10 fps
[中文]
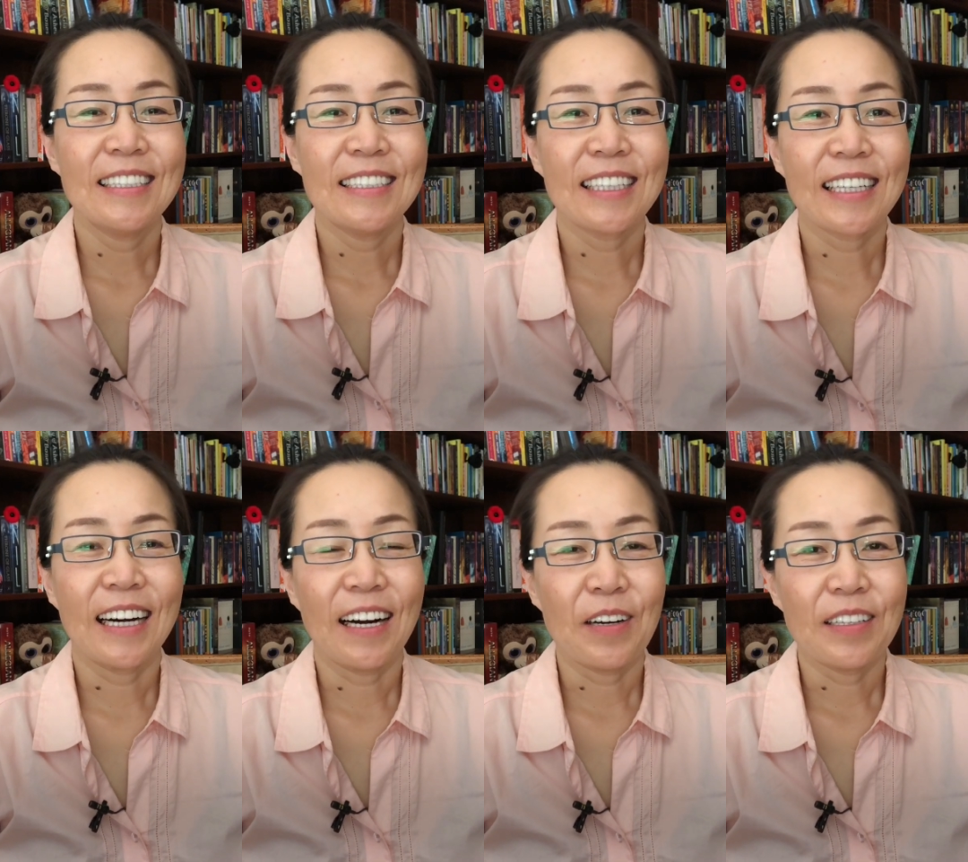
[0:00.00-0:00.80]
这
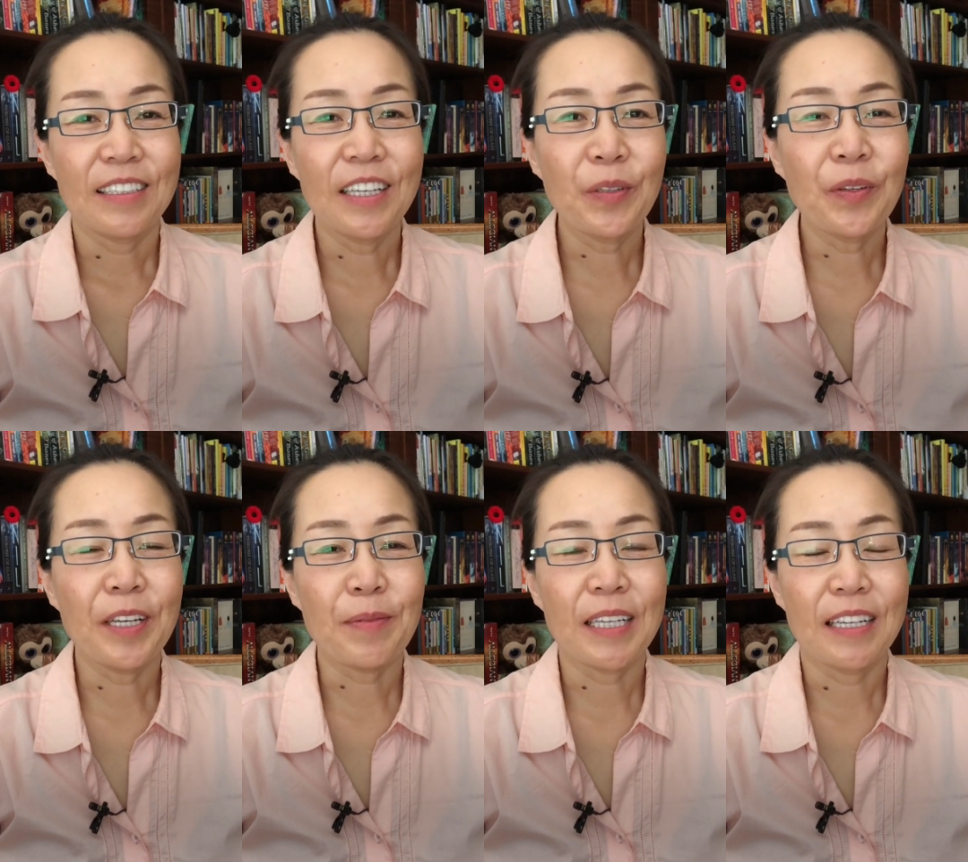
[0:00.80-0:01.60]
个英语
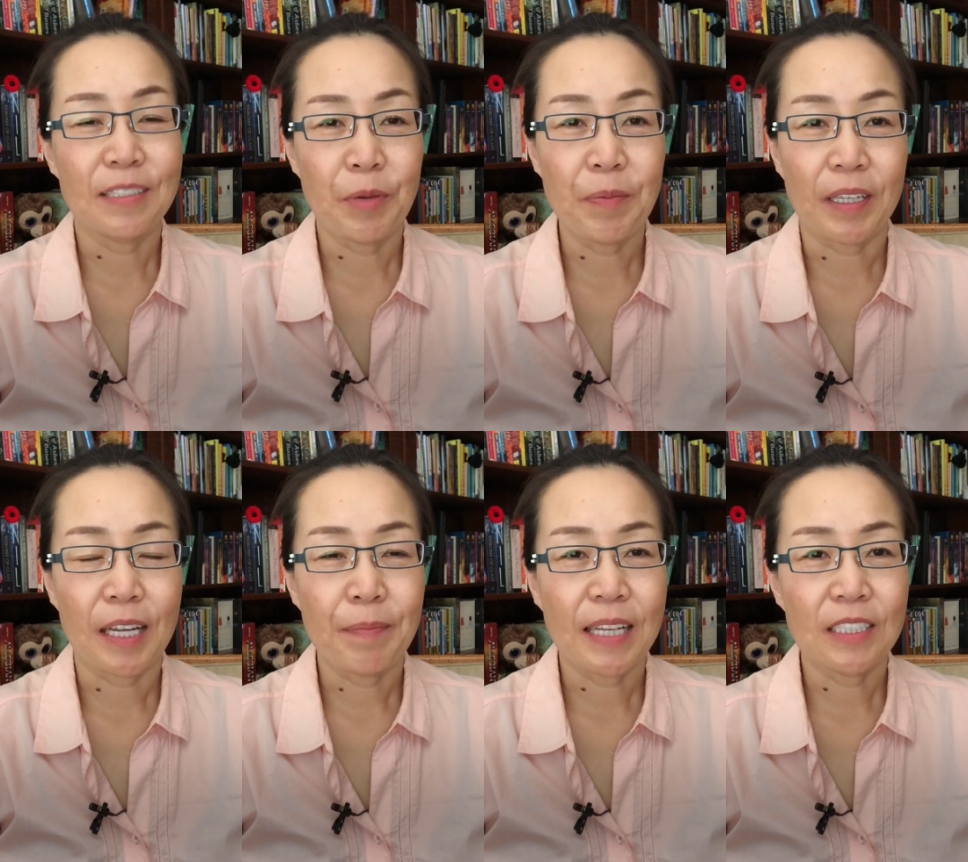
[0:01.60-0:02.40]
里面呢怎么表
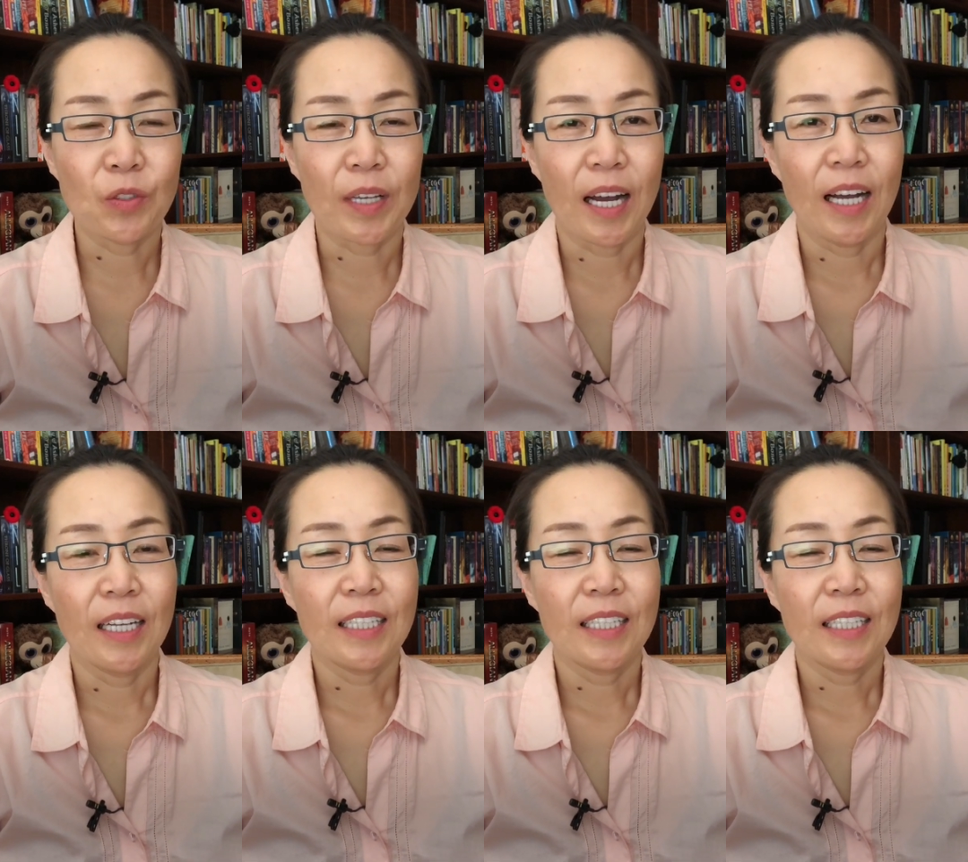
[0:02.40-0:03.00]
达吧唧嘴啊？